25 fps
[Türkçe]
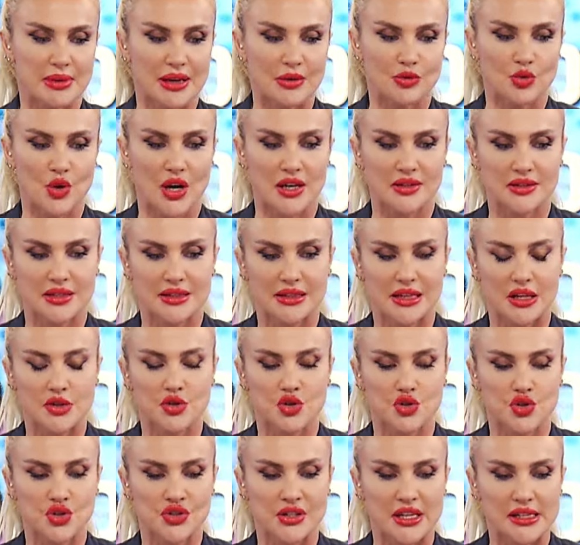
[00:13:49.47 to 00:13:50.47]
mevduata
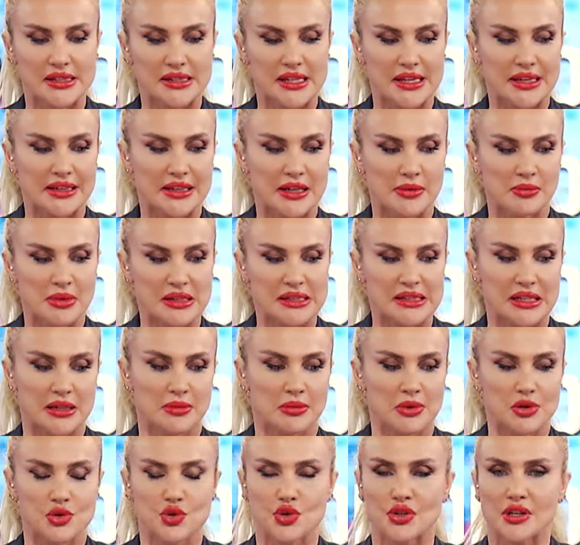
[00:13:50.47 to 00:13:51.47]
geçişin desteklemesi
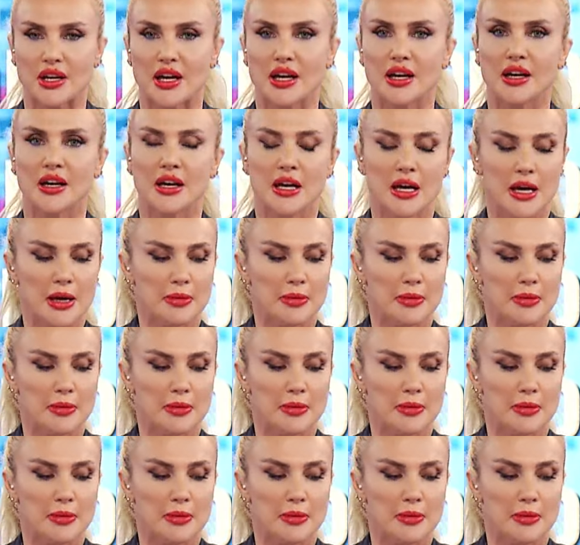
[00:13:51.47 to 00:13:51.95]
amacıyla